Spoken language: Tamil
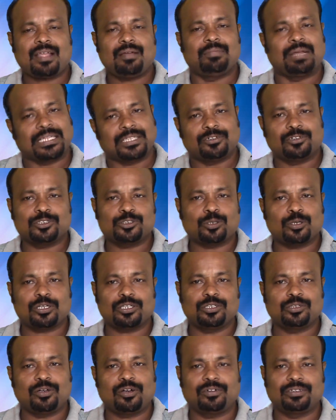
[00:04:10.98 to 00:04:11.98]
மற்றவங்க
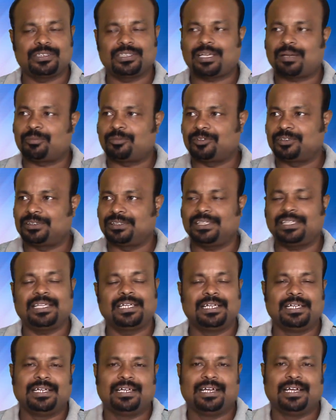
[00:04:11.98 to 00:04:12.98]
சொல்கிறதுக்கோ வந்து நம்ம வந்து
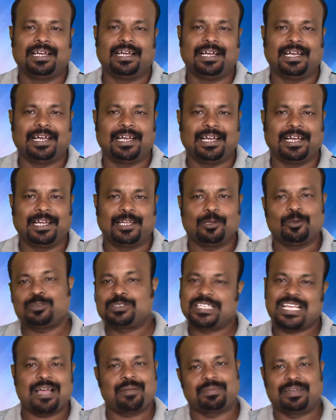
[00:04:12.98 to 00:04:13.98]

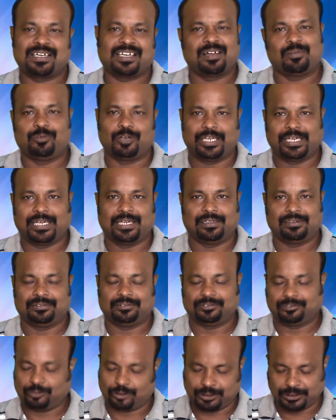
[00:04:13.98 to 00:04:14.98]
யோசிக்காமல் இருக்க முடியல
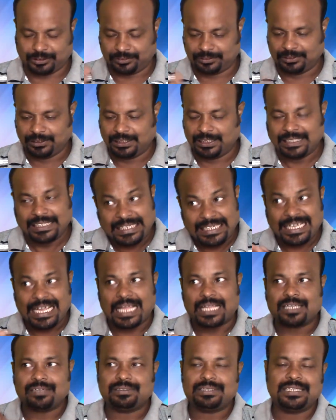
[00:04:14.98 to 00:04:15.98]
ஒன்று இன்றைக்கி
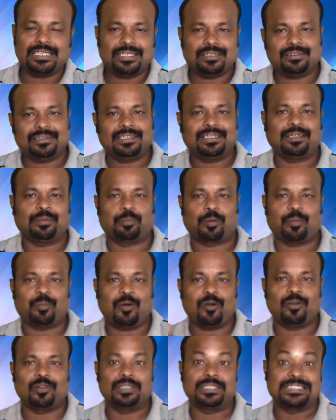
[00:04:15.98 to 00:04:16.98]
அந்த விஷயத்தை வந்து இந்த
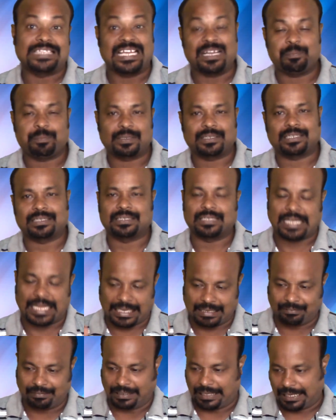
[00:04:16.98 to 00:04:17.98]
ப்ரொமோவில் வந்து
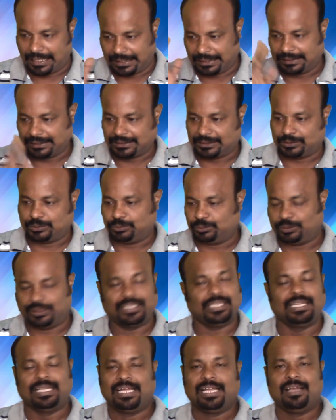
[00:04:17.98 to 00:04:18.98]
சரிப்படுத்துறதுக்காக வராங்க கஸ்தூரி
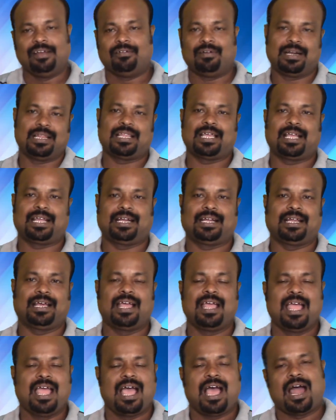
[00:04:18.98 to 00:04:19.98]
வனிதா கிட்ட
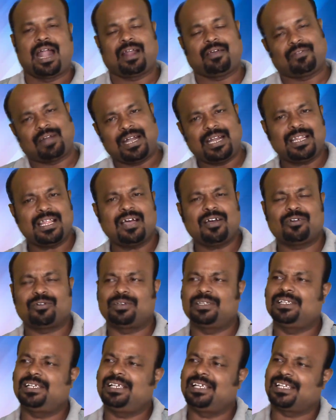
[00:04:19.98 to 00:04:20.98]
ஆனால் வனிதாவுக்கு
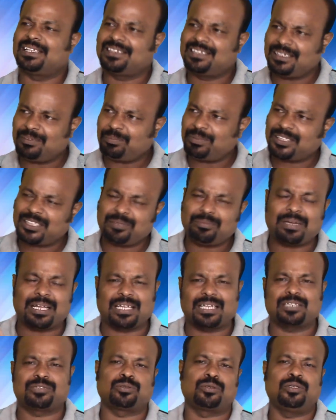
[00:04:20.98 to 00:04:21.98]
வந்து நீங்கள் திரும்ப திரும்ப
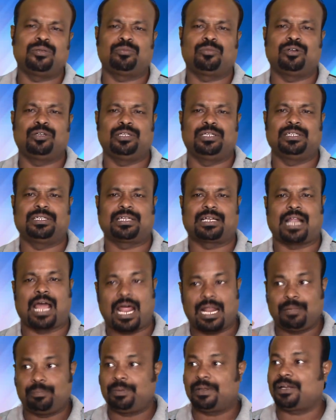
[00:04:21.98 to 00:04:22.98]
அதான் சொல்லும் பொழுது இந்த
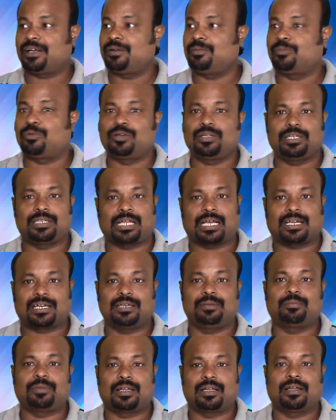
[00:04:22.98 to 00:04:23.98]
நாலு பேர் பொழுது
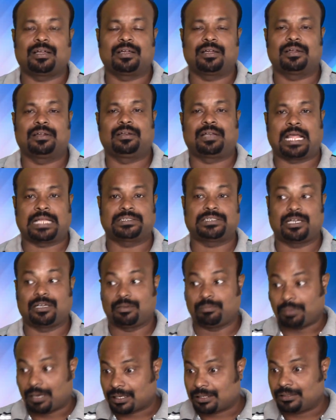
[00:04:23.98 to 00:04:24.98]
டக்குன்னு
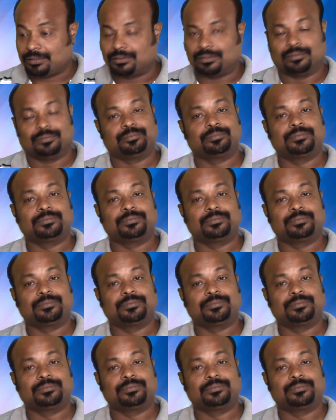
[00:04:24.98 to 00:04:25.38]
லாஸ்ட்டாக பக்குன்னு